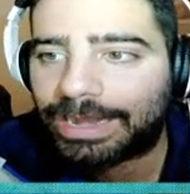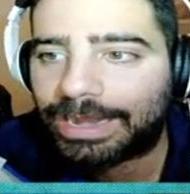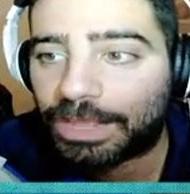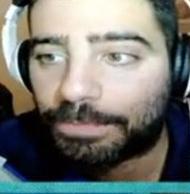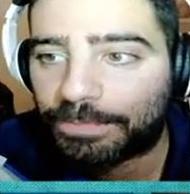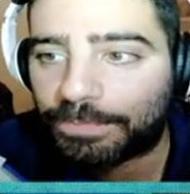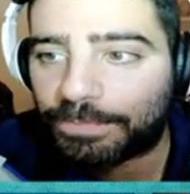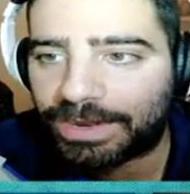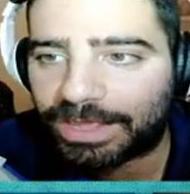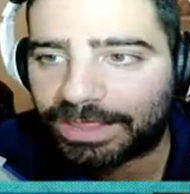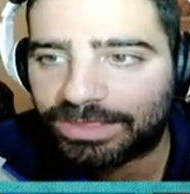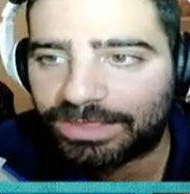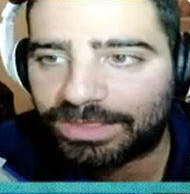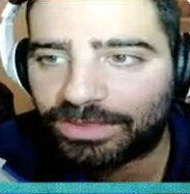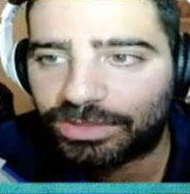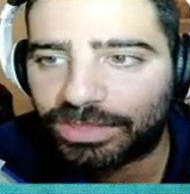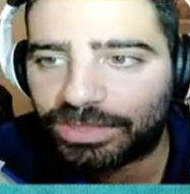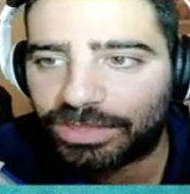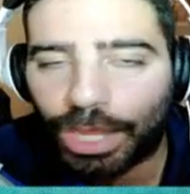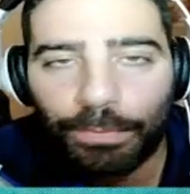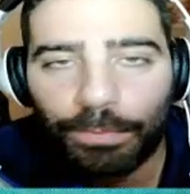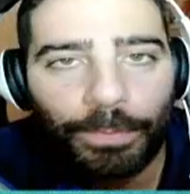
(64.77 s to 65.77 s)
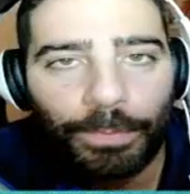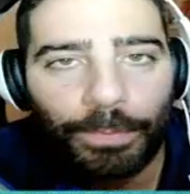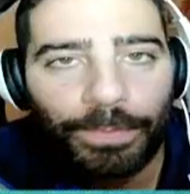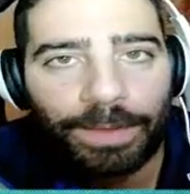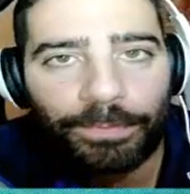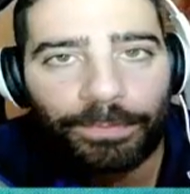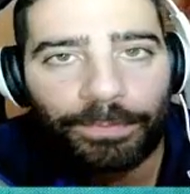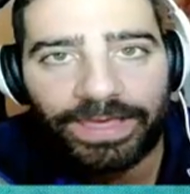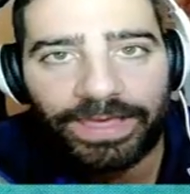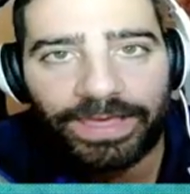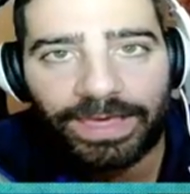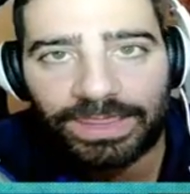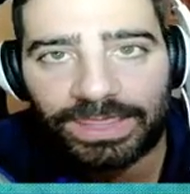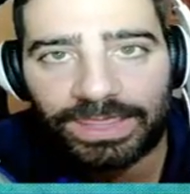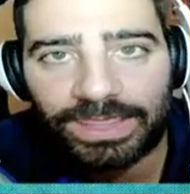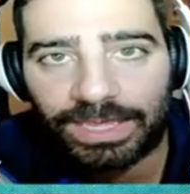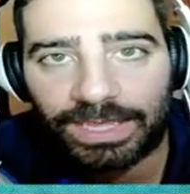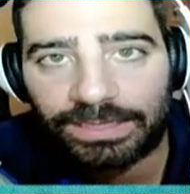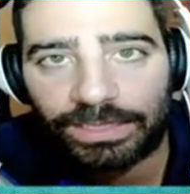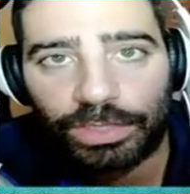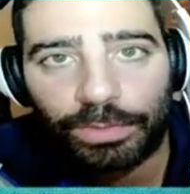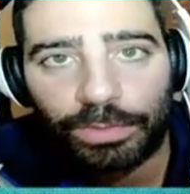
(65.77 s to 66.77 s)
la inspiración, digamos, para poder
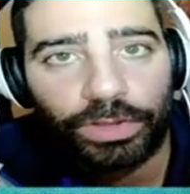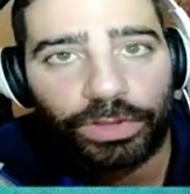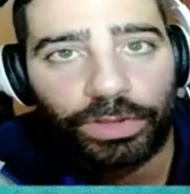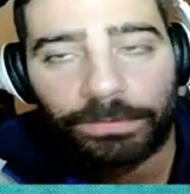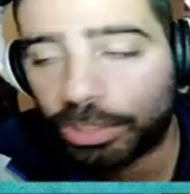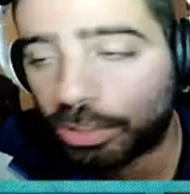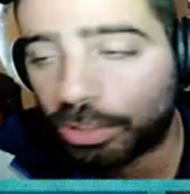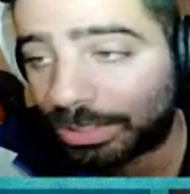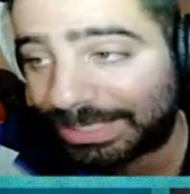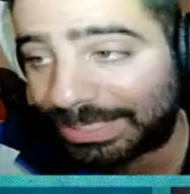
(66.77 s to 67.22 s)
hacer este tipo de